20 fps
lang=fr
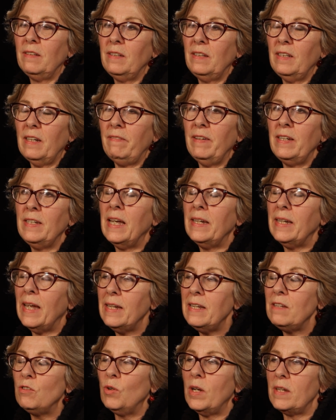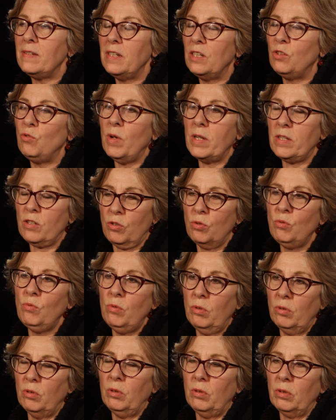y avait une analyse de la
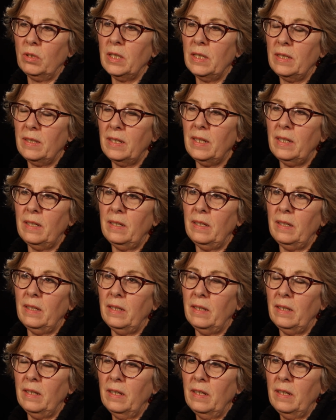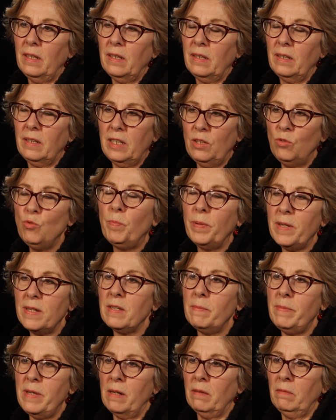situation euh, qui, était, qui nous
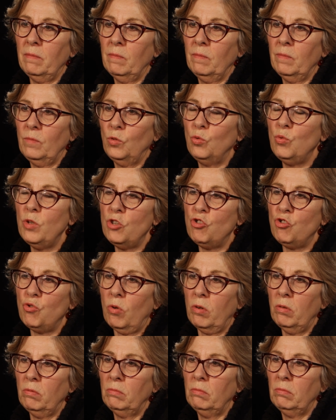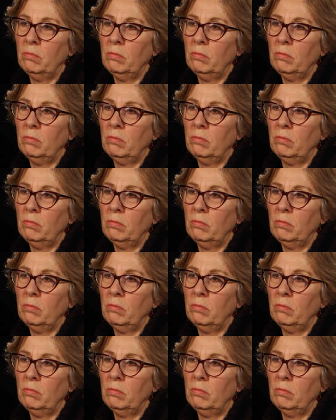plaisait bien, tous les jours.